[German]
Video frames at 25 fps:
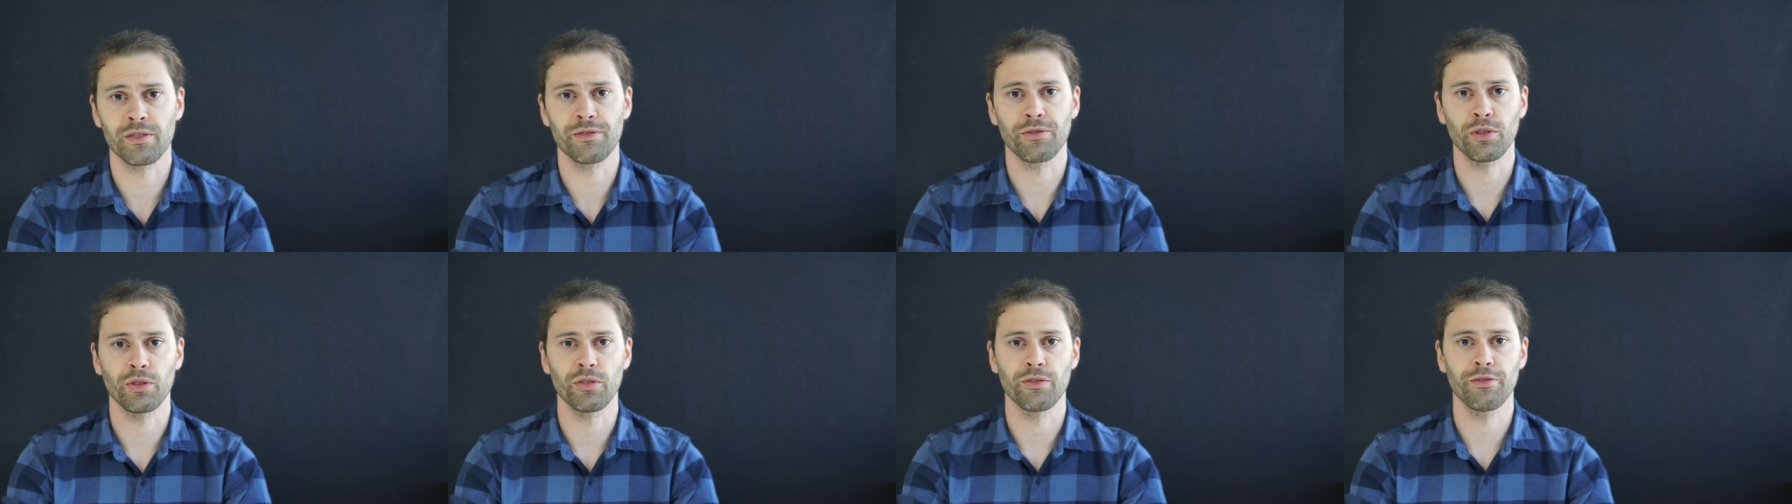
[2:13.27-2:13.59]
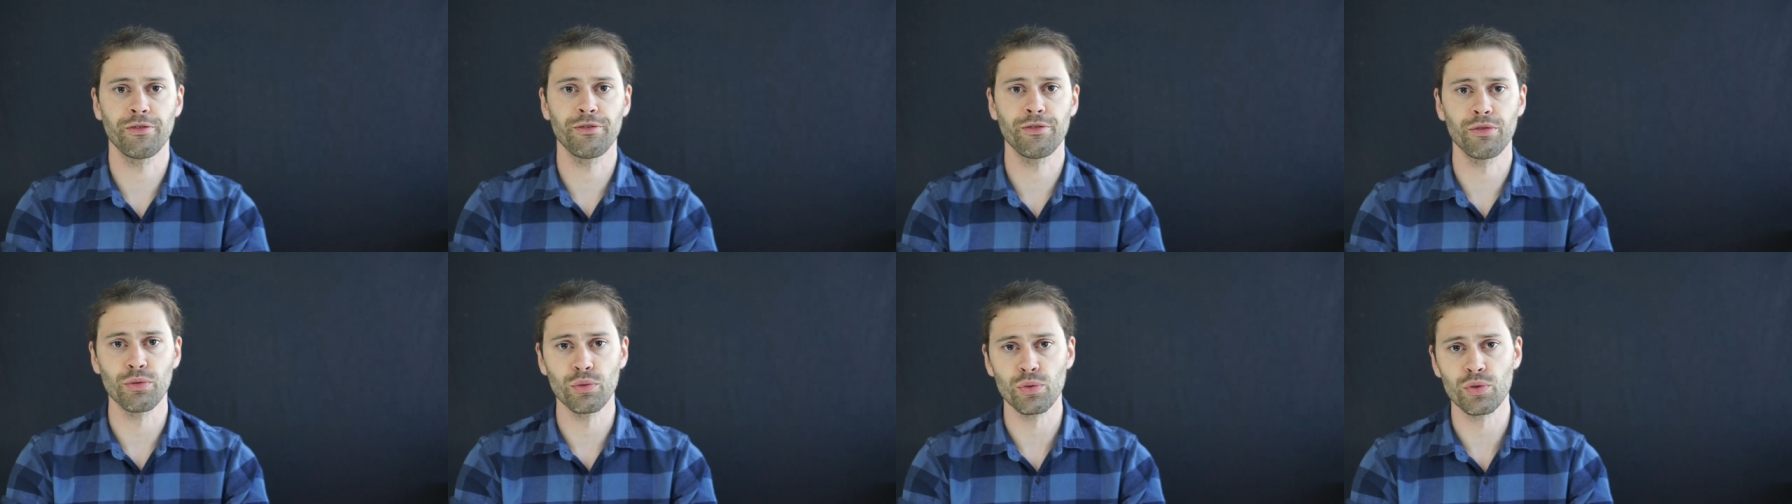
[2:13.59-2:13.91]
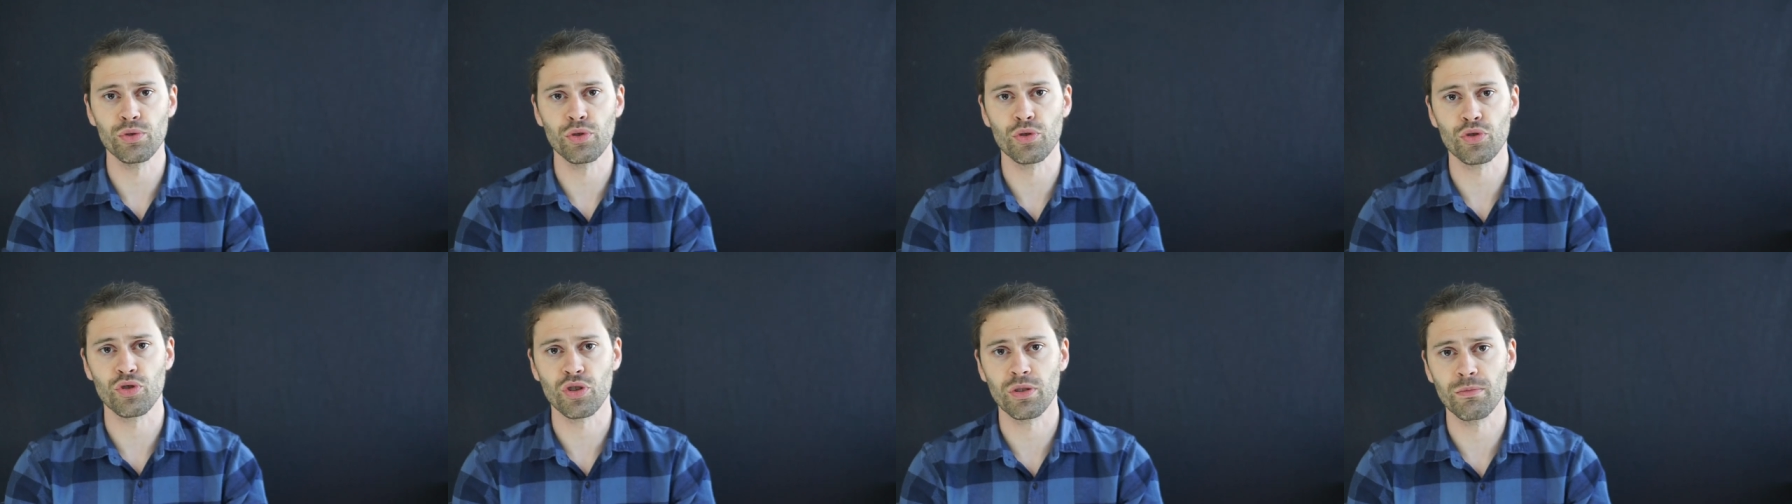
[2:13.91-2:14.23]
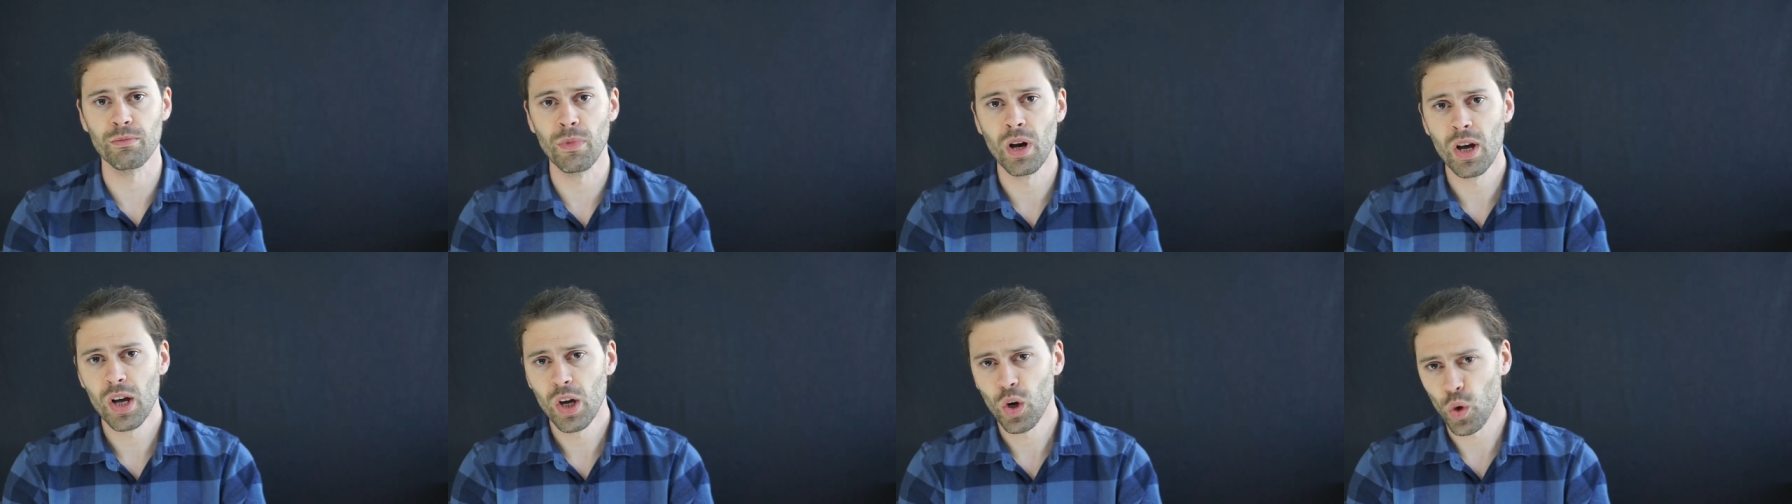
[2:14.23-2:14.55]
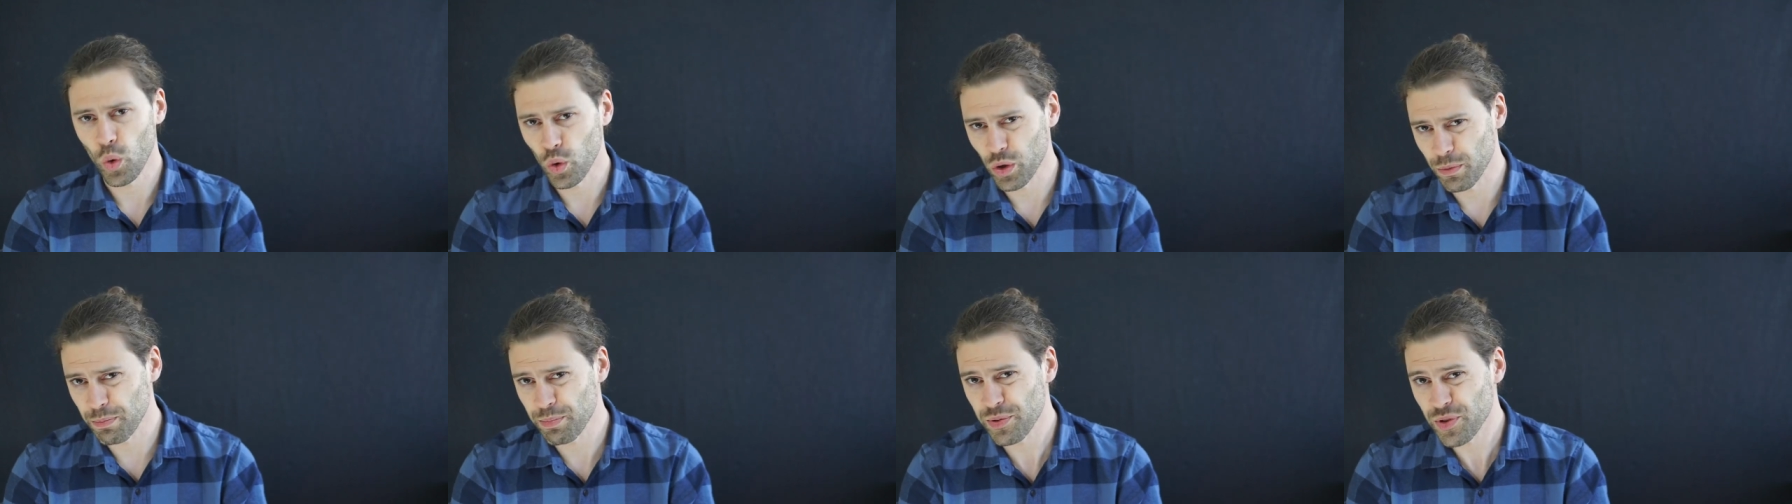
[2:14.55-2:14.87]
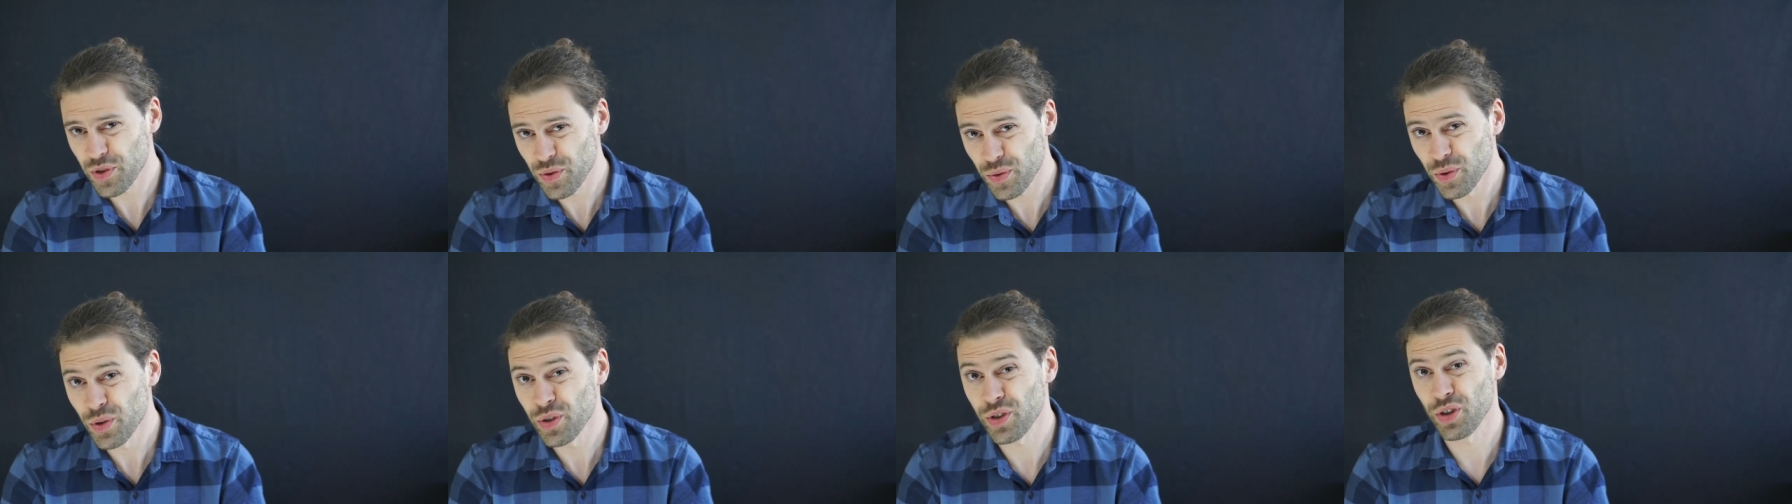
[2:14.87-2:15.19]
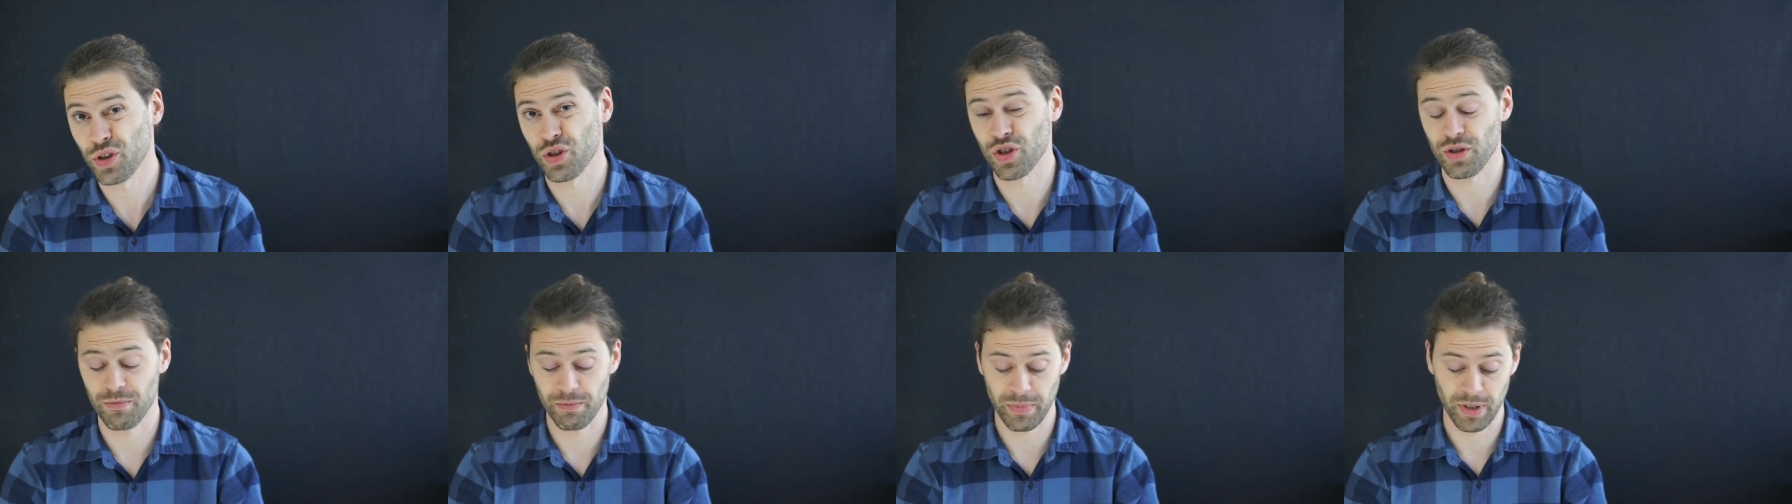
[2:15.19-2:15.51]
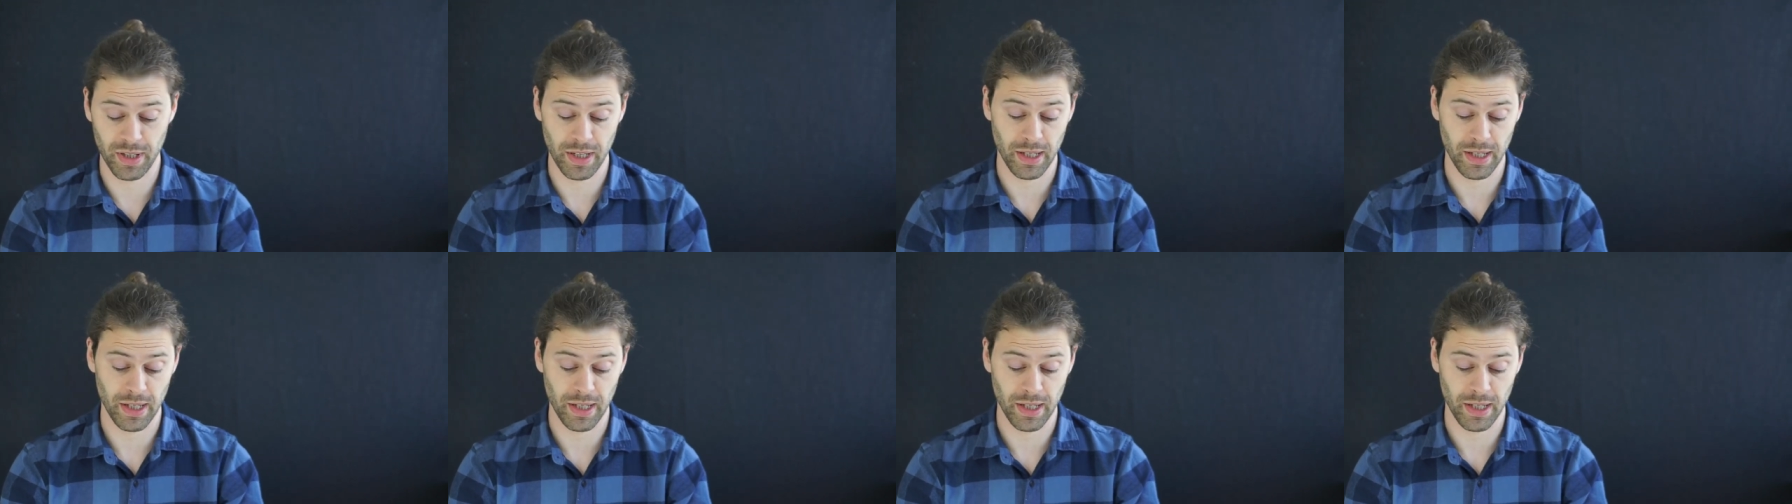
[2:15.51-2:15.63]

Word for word: von physischem und psychischem